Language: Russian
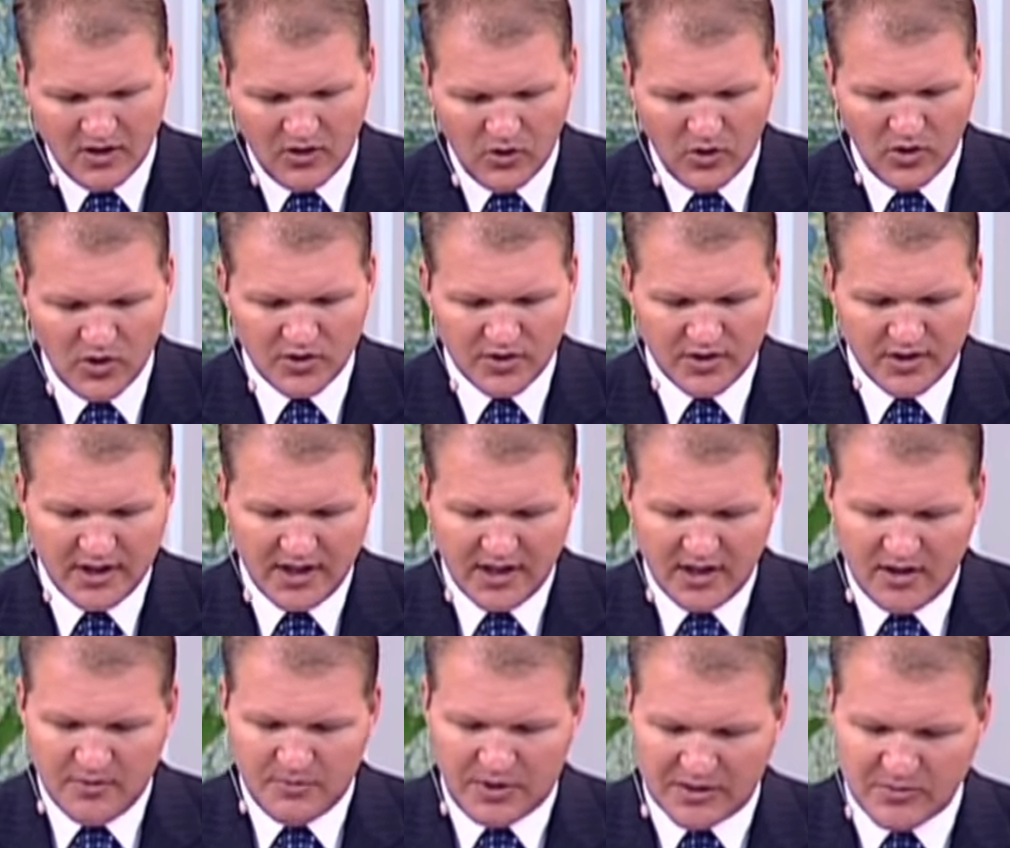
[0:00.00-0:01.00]
Он
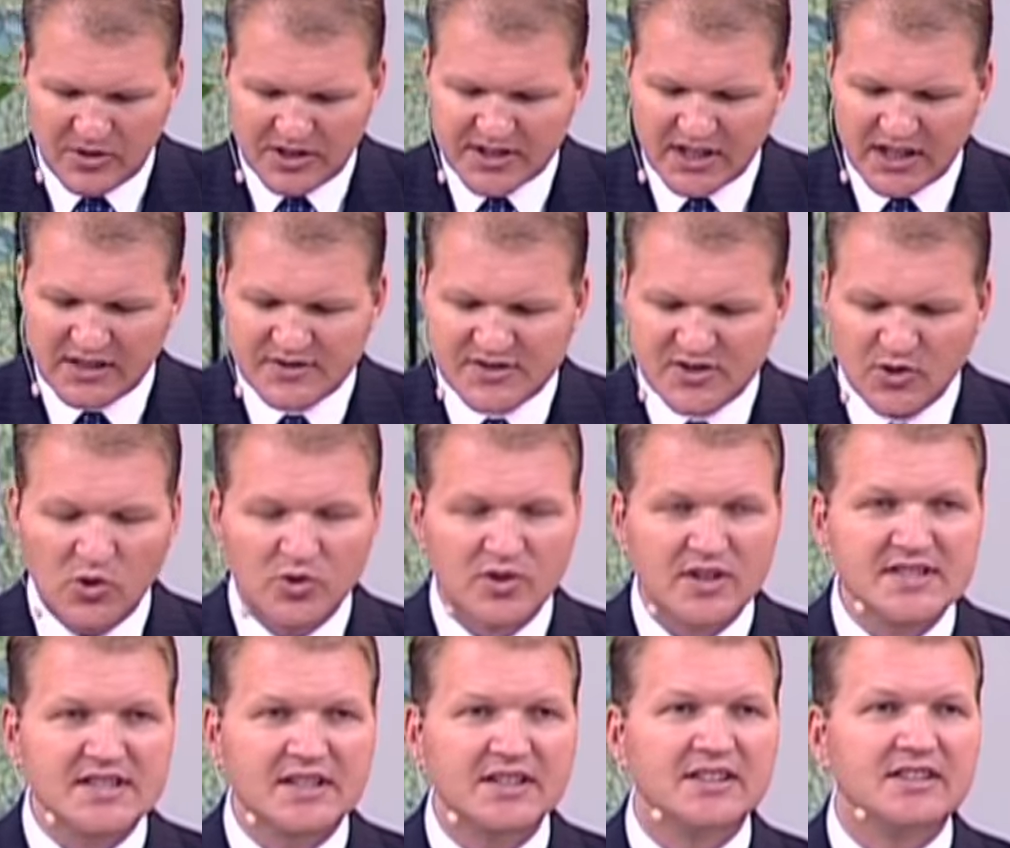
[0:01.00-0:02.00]
промотал все
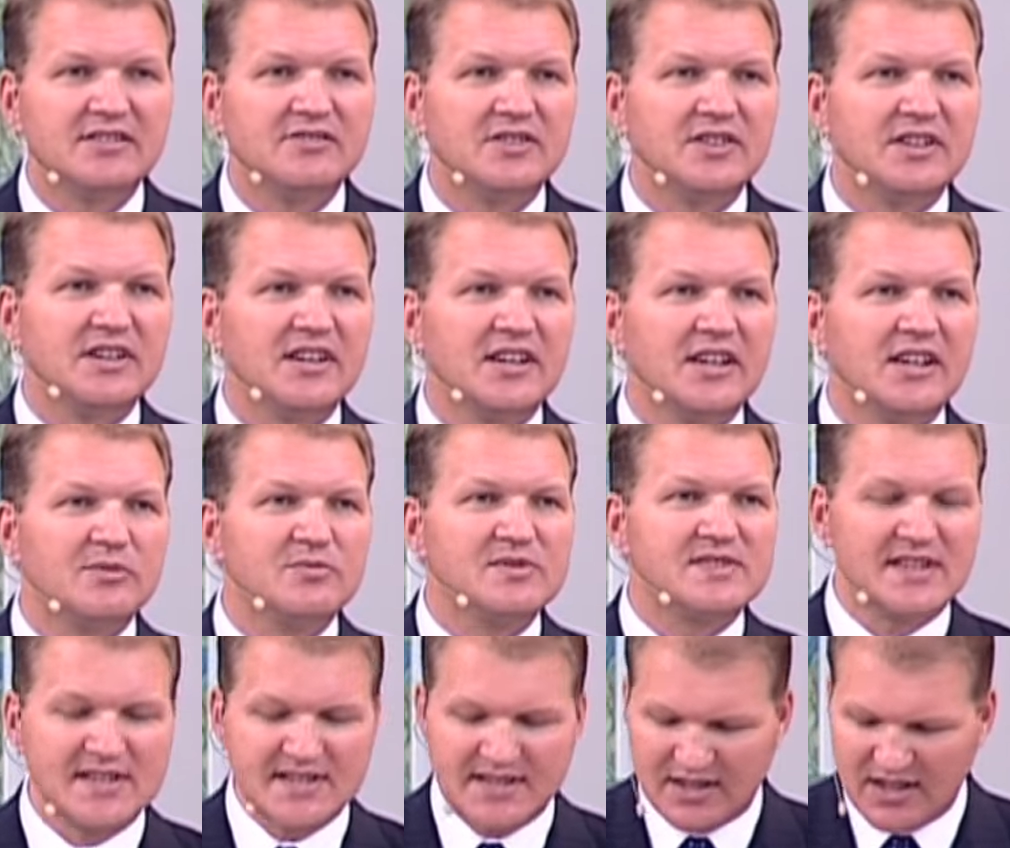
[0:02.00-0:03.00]
унаследованное им
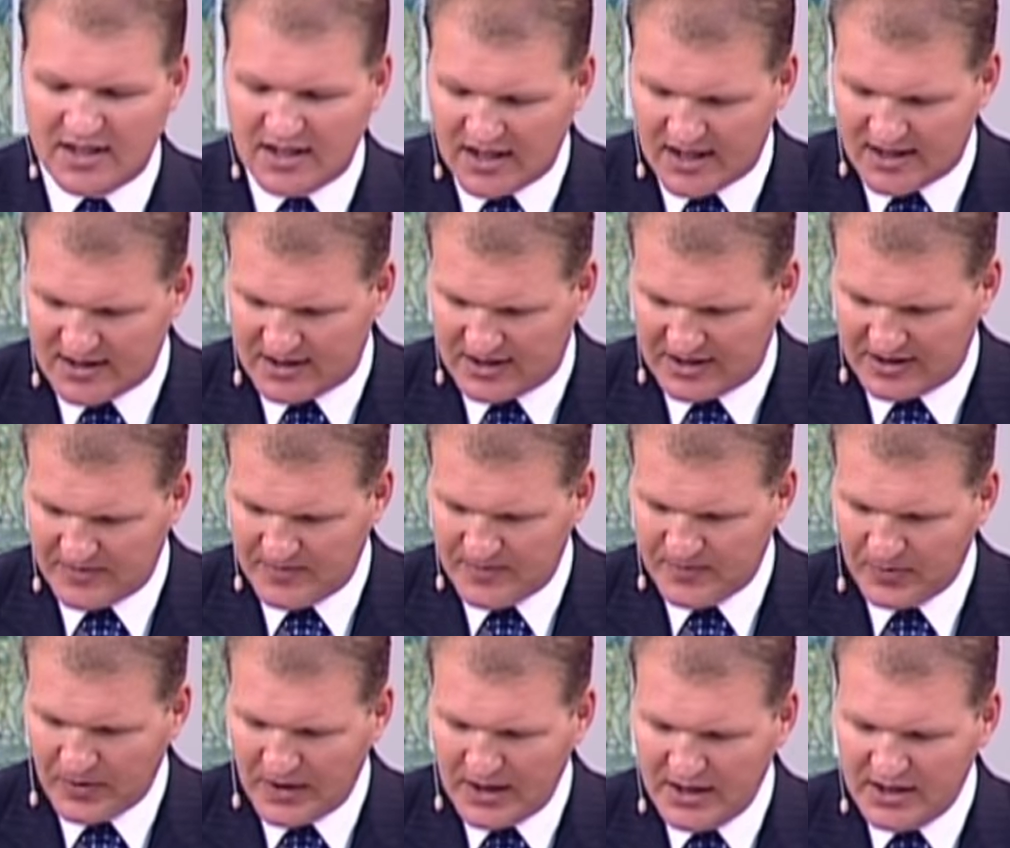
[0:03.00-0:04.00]
состояние.
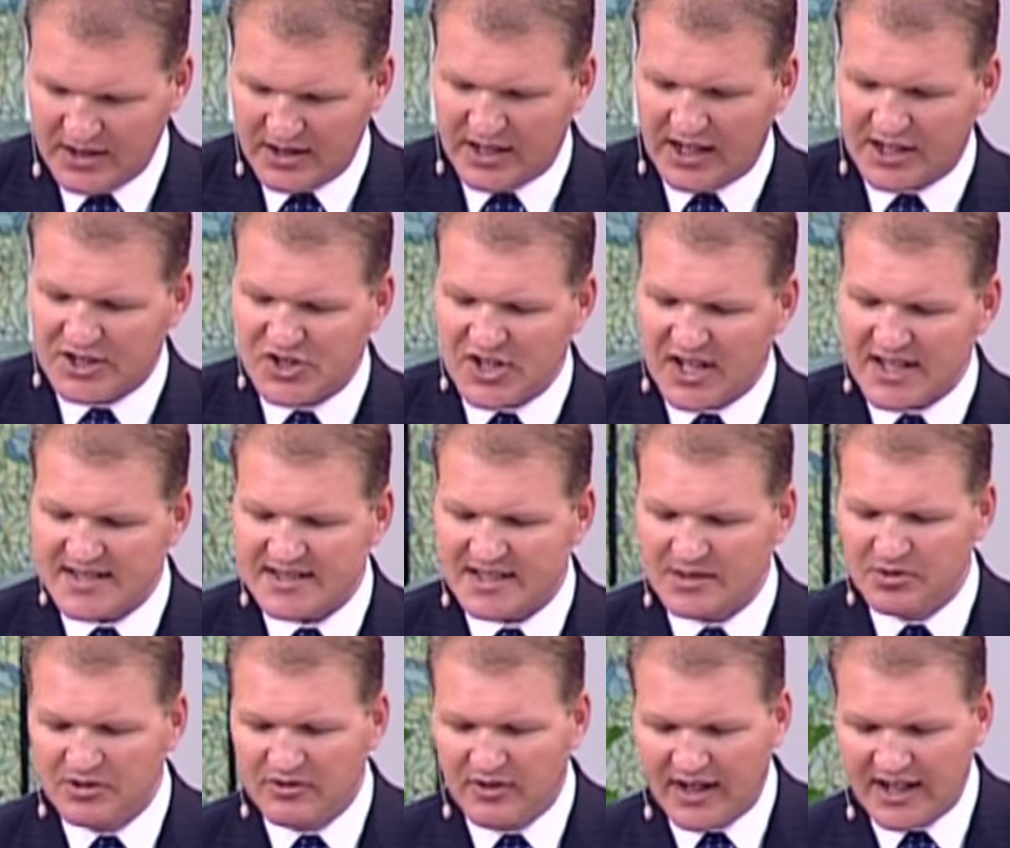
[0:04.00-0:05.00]
И как
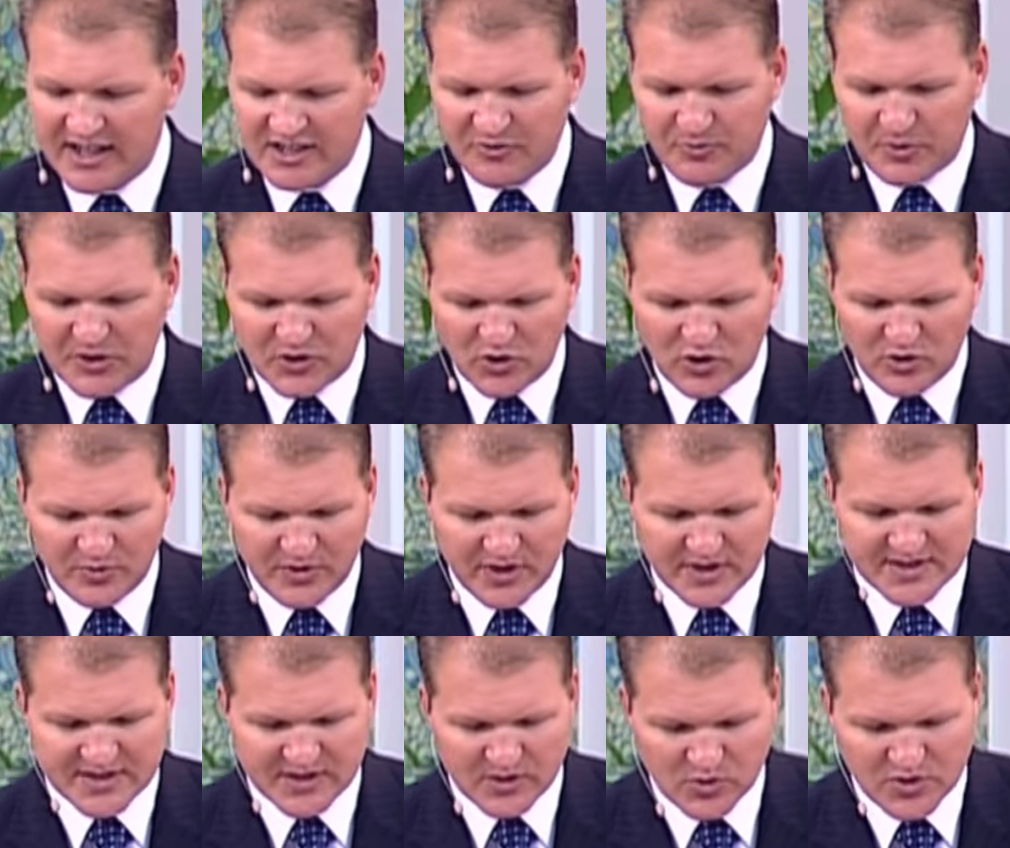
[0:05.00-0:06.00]
часто бывает в
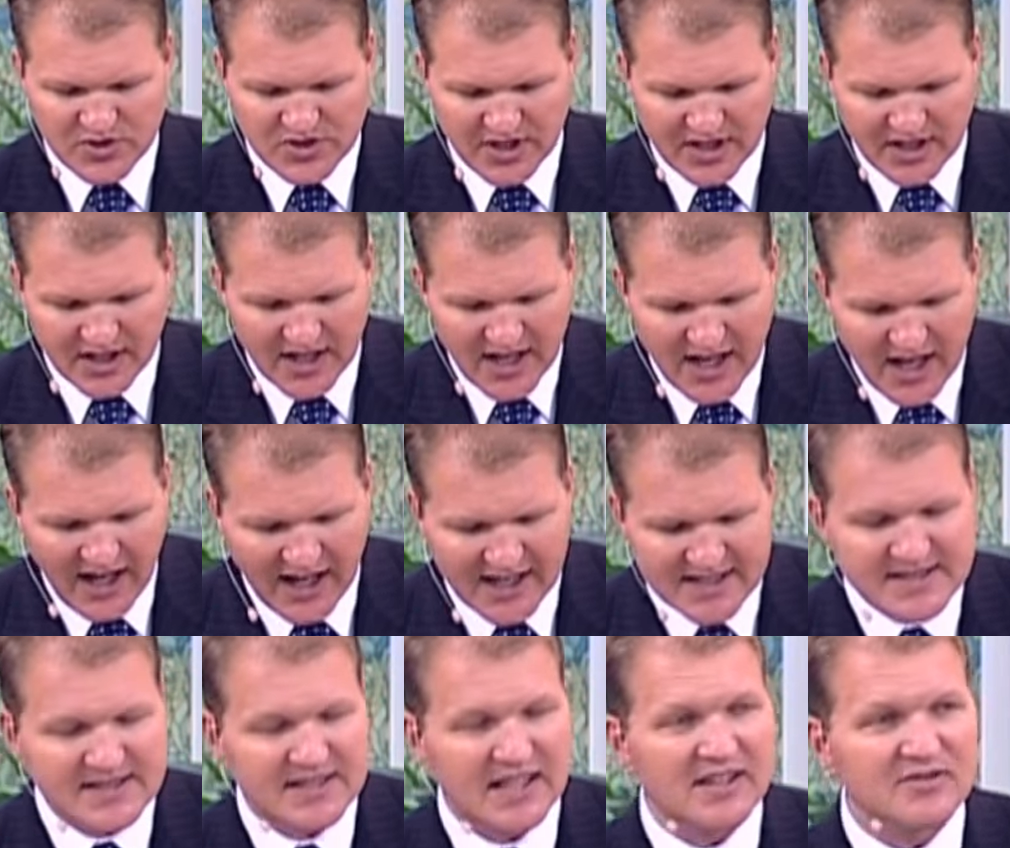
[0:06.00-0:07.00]
подобных случаях,
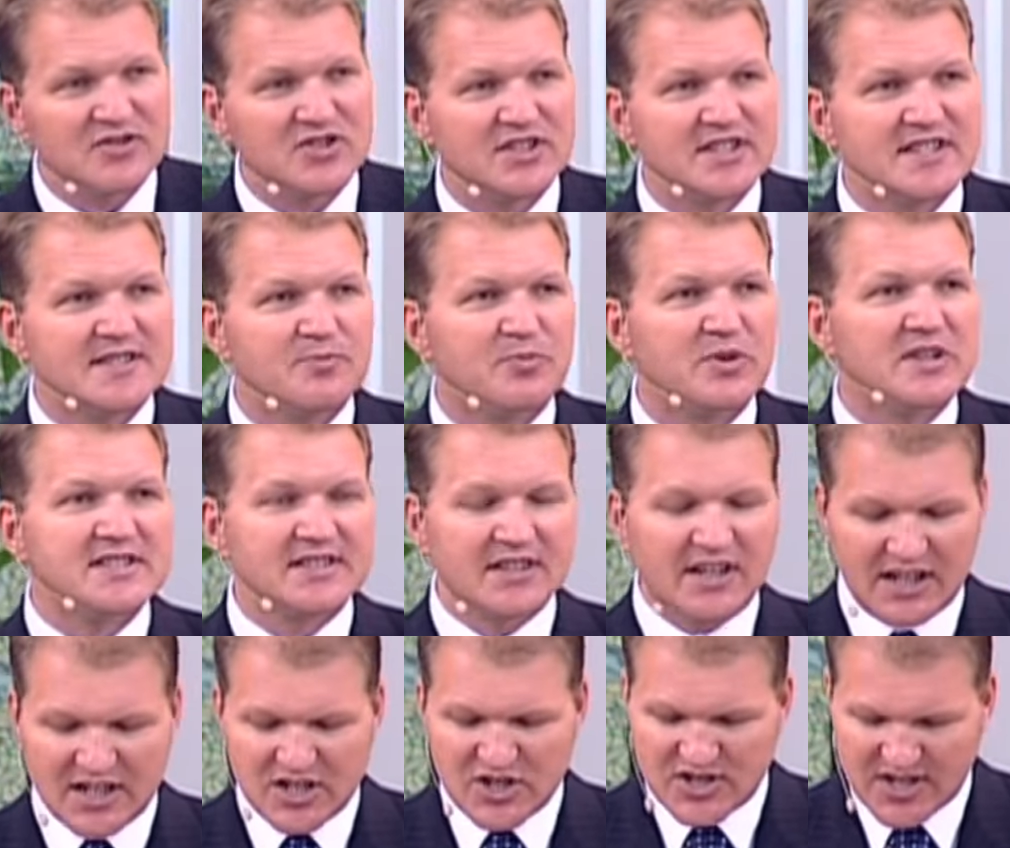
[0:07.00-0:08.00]
оставшись без
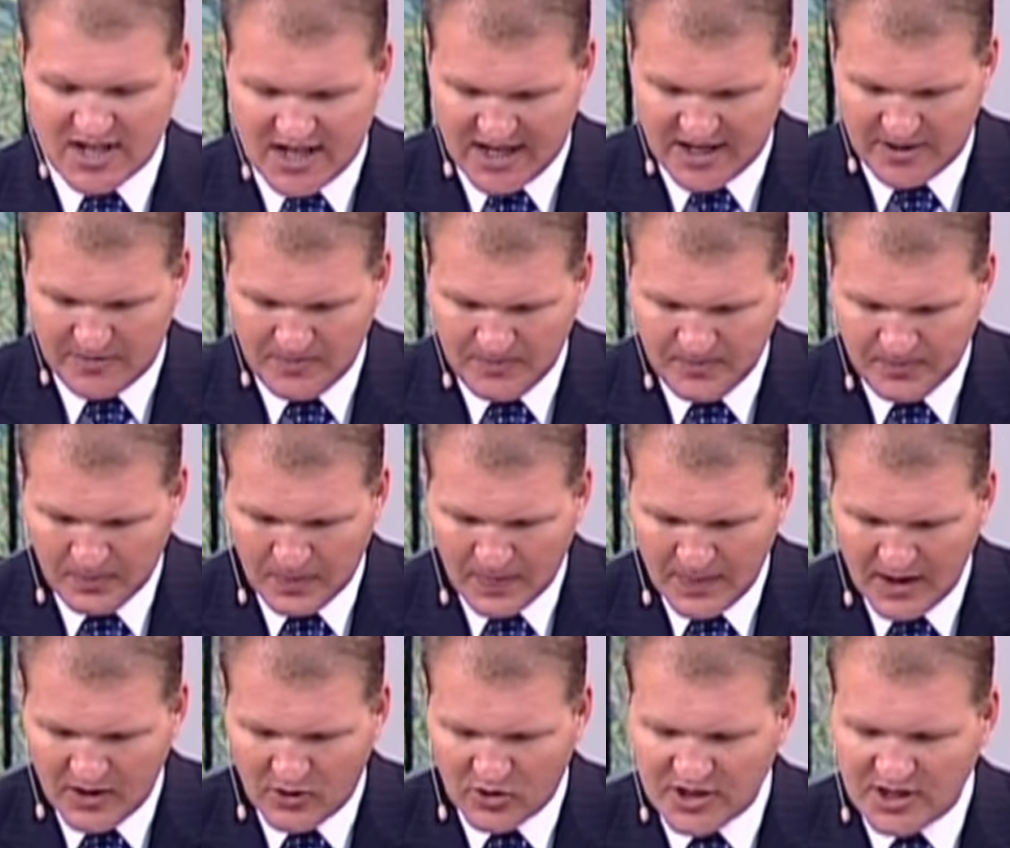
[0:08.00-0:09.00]
гроша,
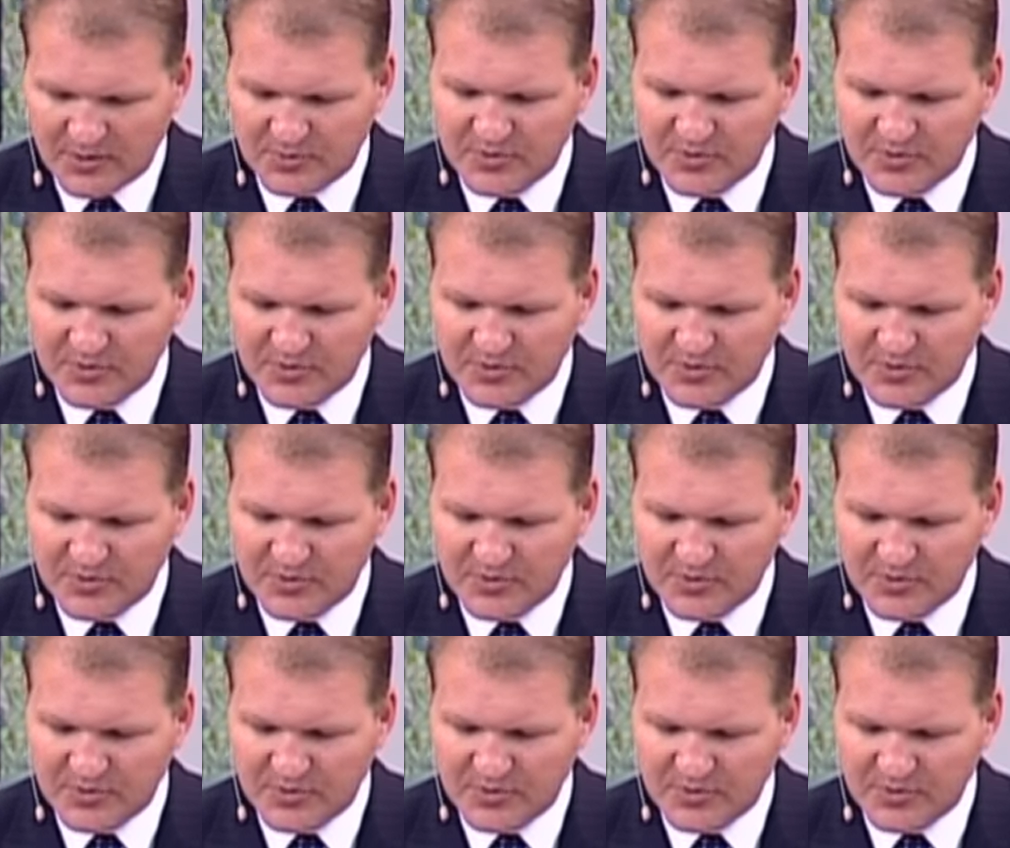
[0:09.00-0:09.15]
он